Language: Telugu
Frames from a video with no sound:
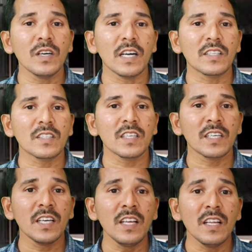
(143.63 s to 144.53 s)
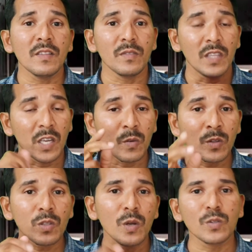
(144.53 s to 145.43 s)
ఖచ్చితంగా
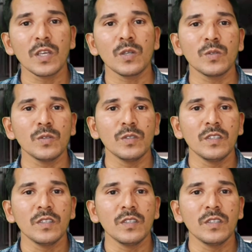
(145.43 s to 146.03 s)
ధనవంతులు అవుతారు